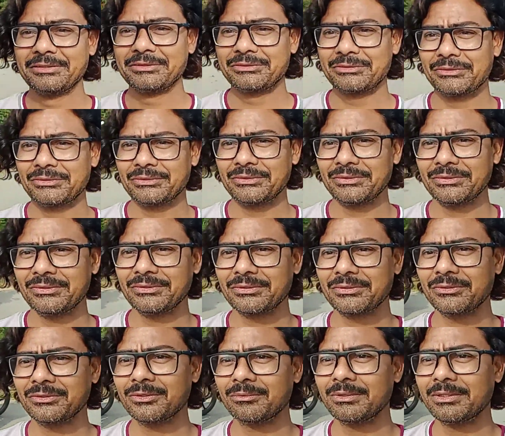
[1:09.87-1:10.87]
సో
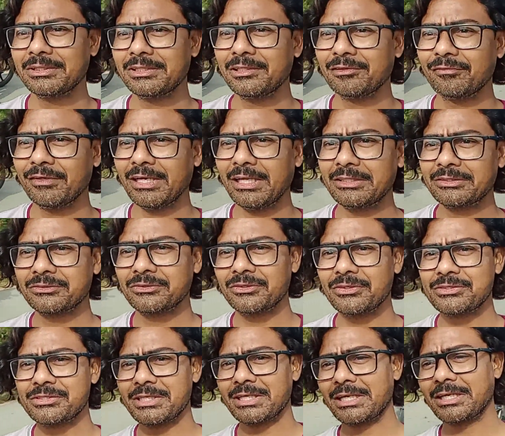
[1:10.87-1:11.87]
కొంతమంది ఫ్యాన్స్ కూడా
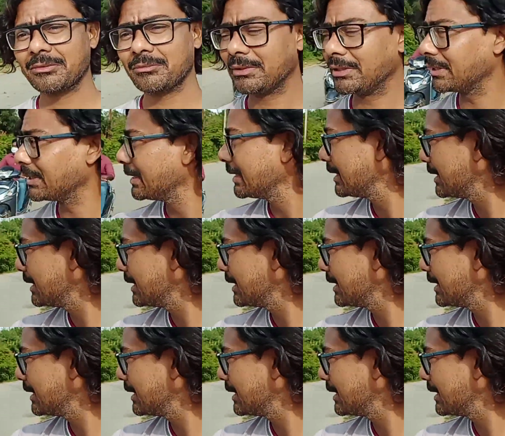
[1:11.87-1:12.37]
వచ్చారనమాట